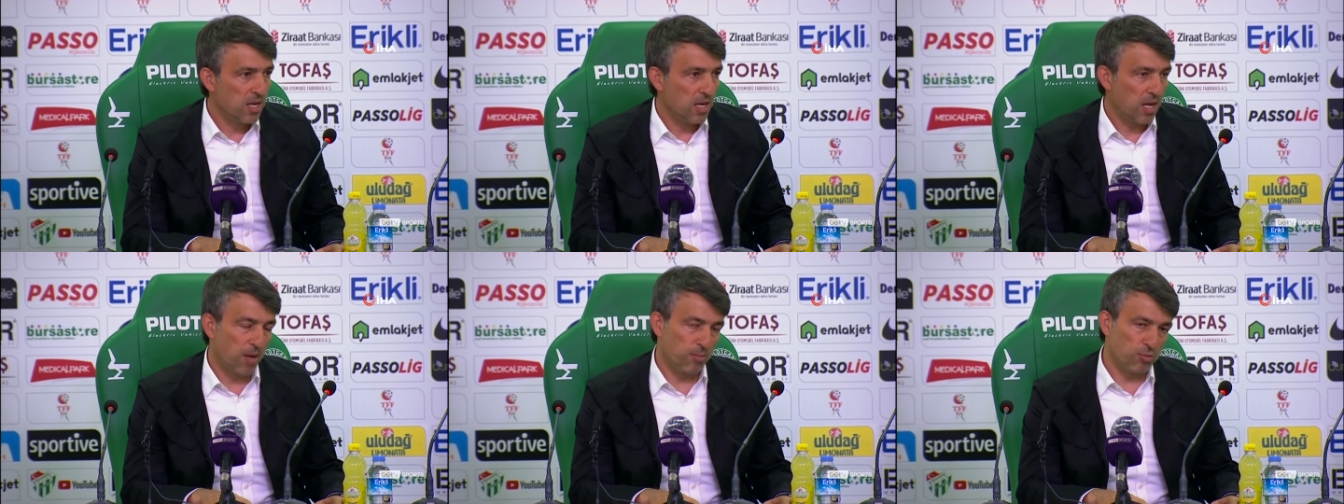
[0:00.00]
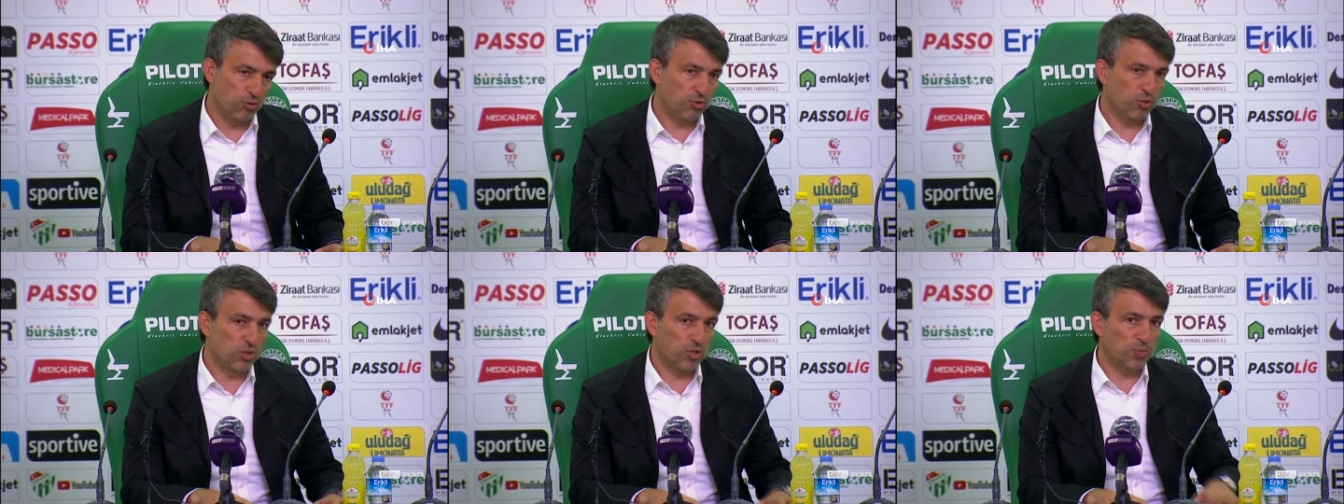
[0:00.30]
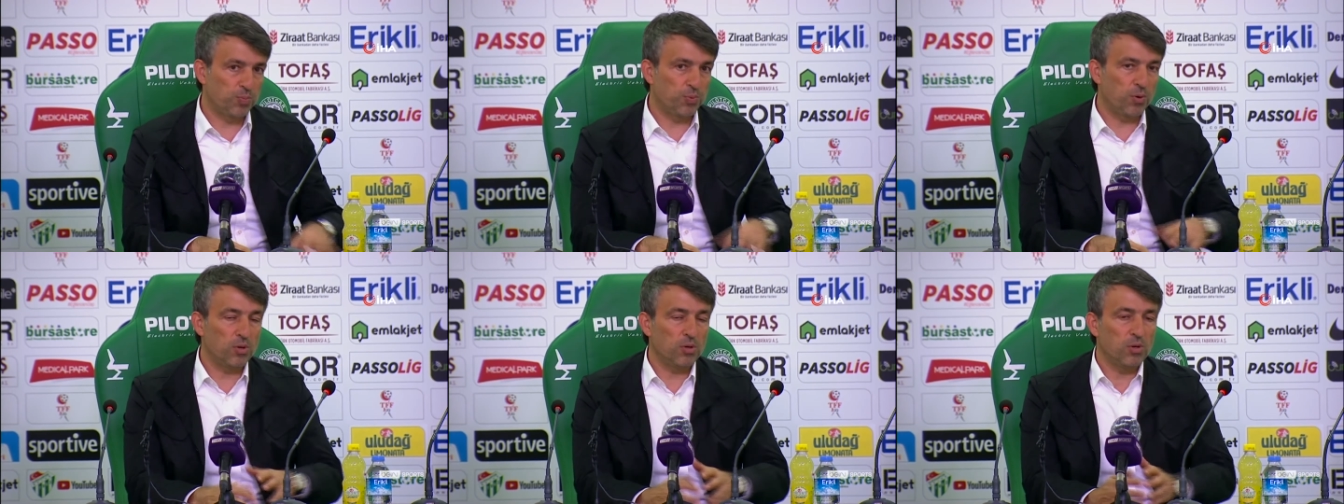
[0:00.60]
Yani Bursa
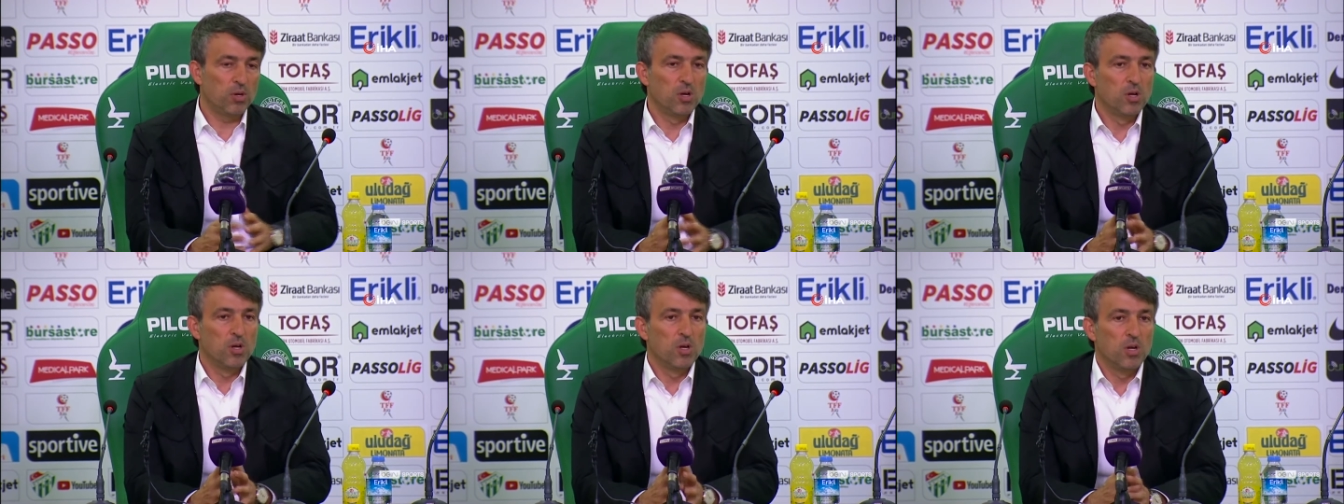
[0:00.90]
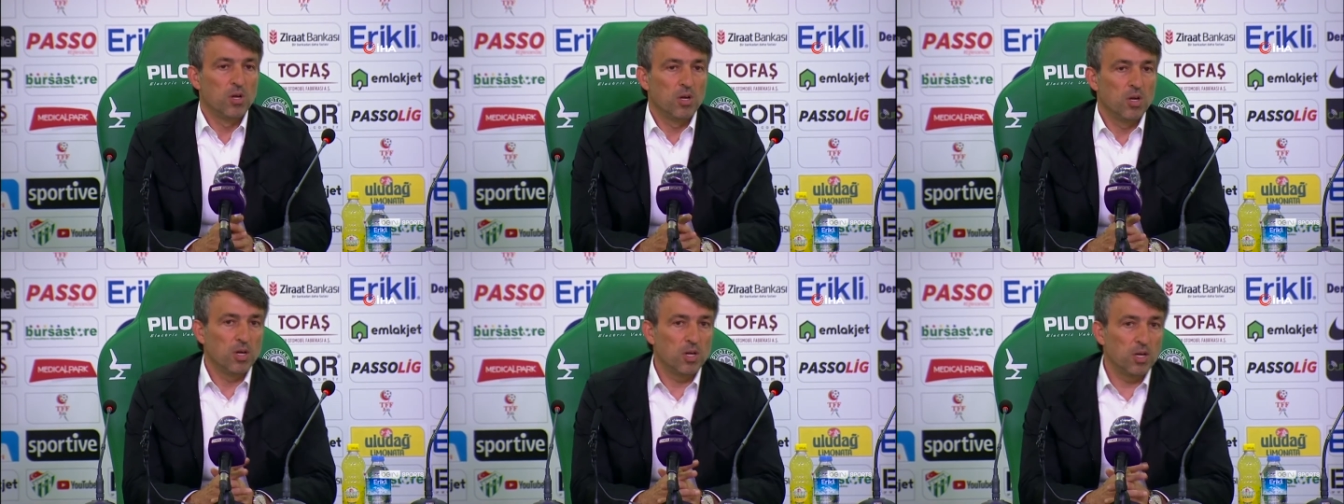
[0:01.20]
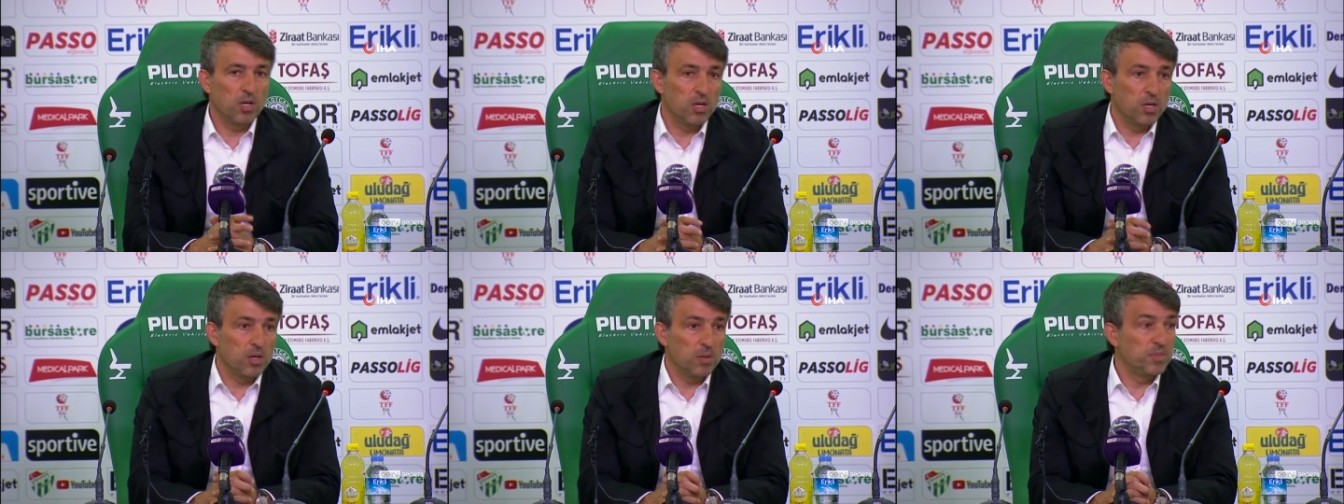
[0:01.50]
Spor
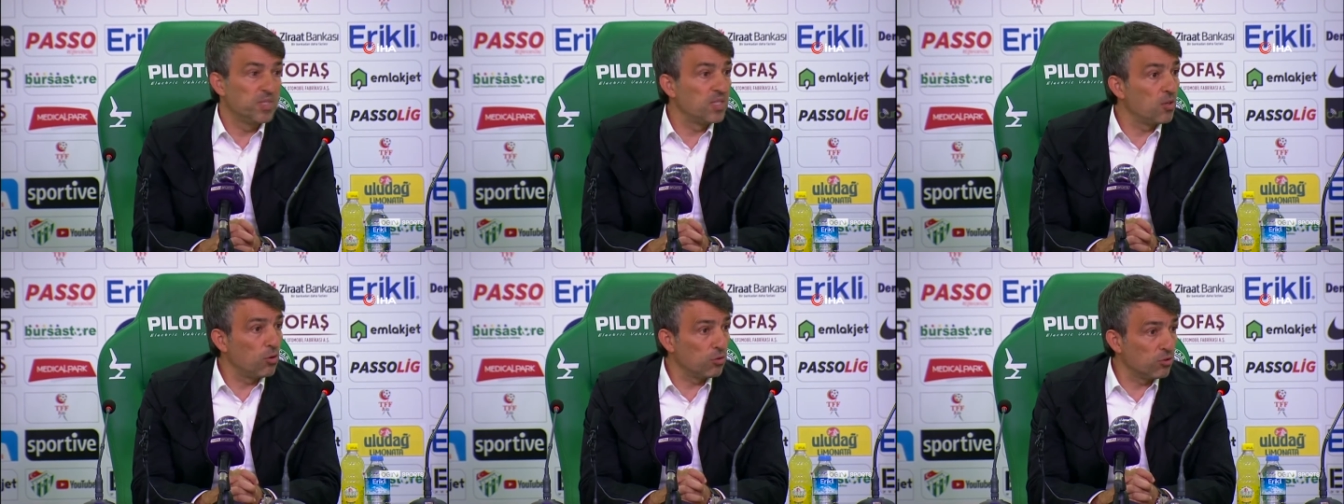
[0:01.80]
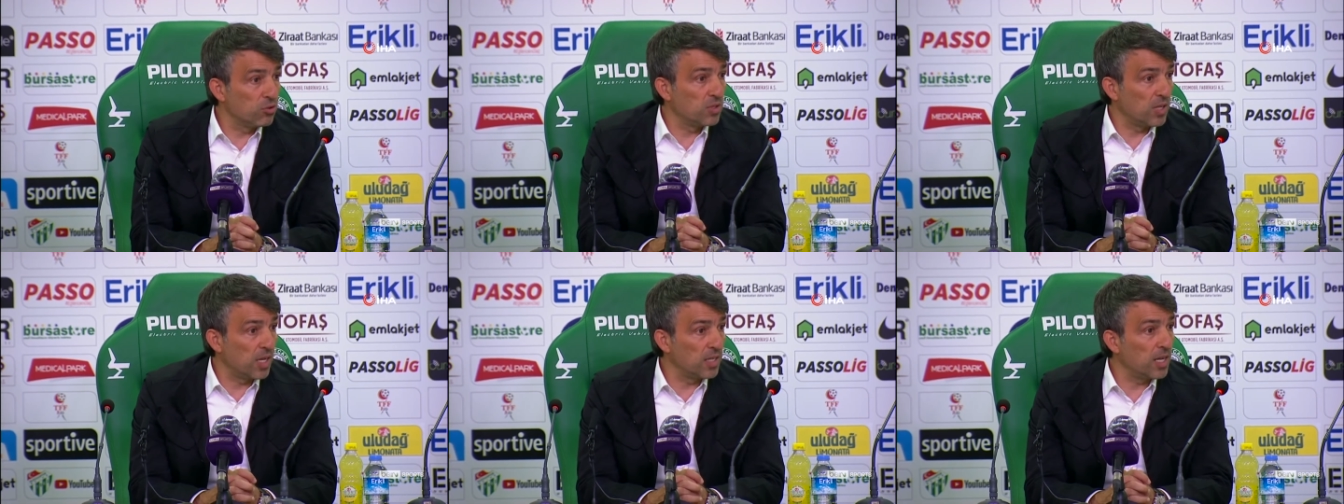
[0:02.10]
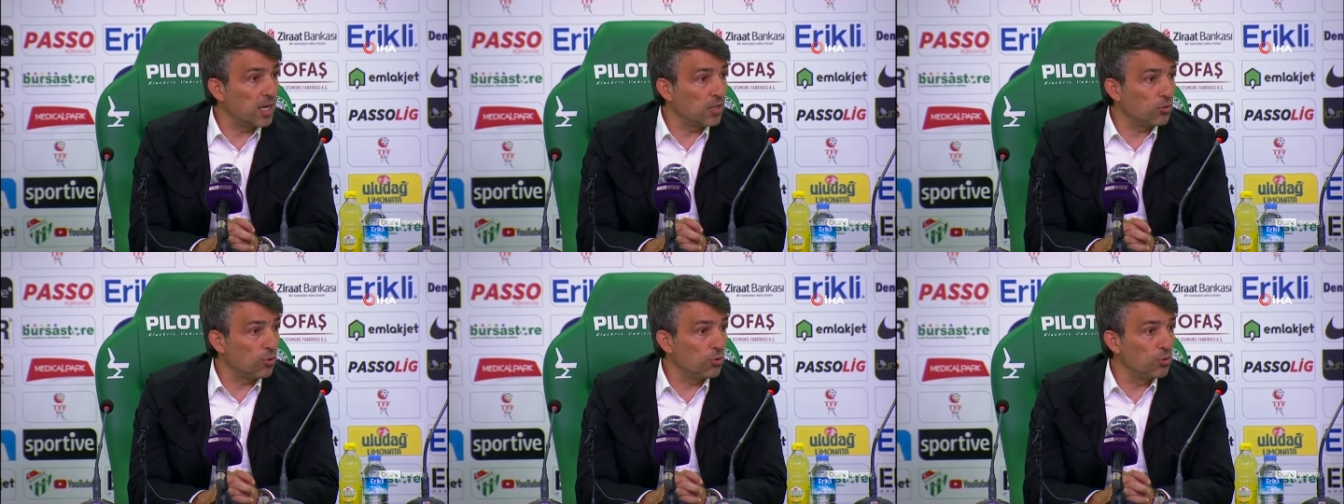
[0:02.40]
e, bize o
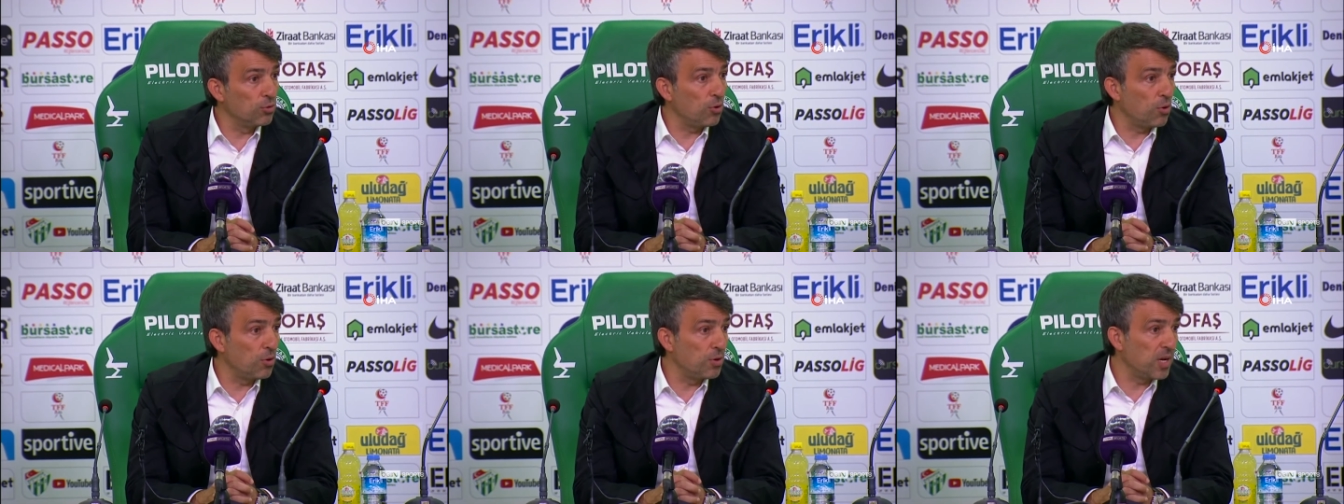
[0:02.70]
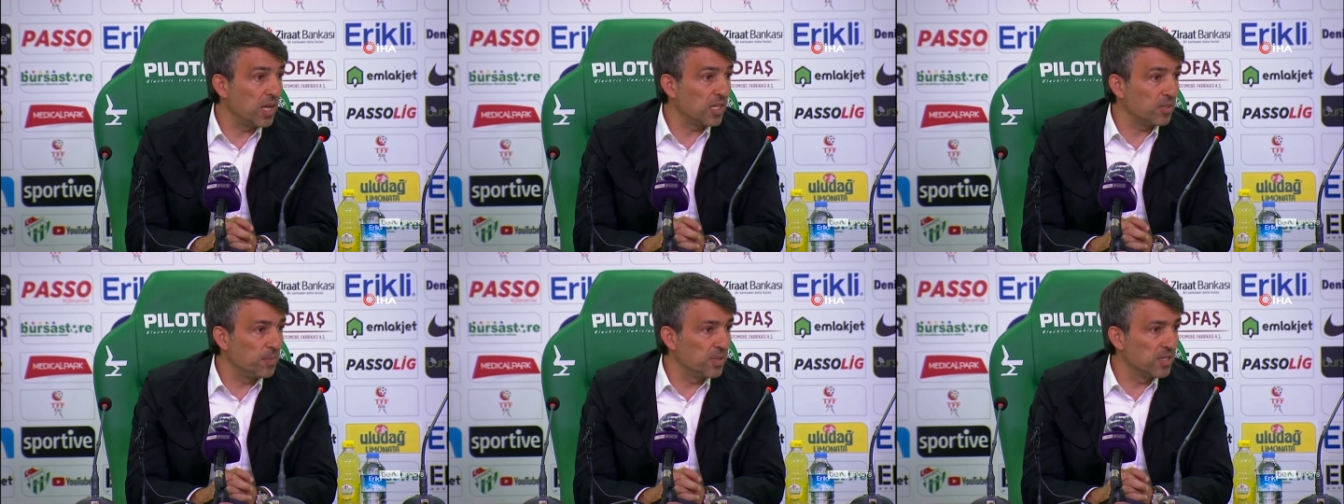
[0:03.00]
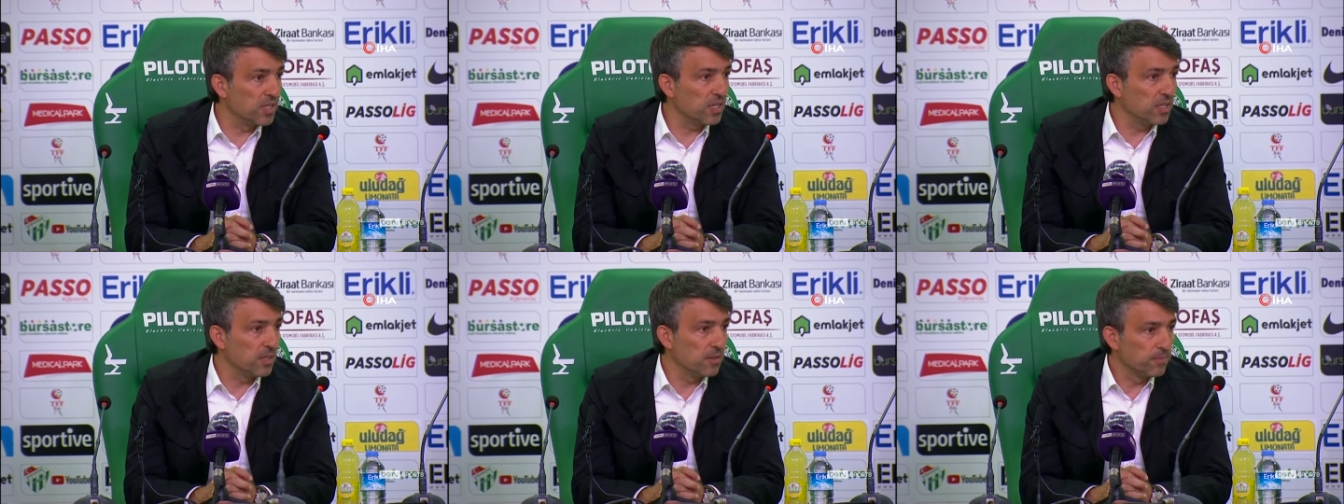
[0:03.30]
standart oyunu
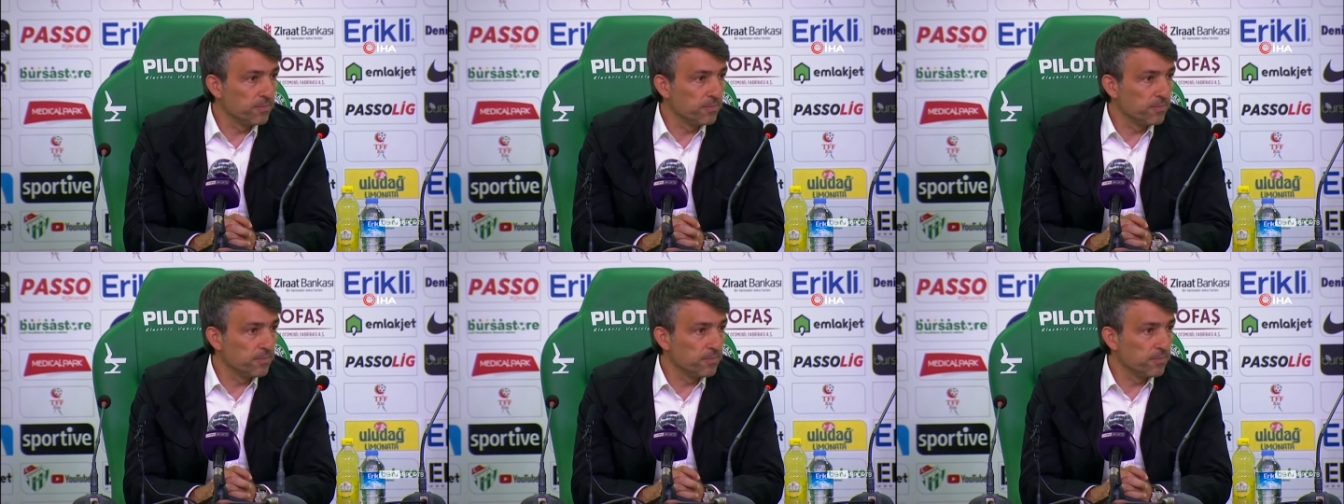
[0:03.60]
oynatmadı.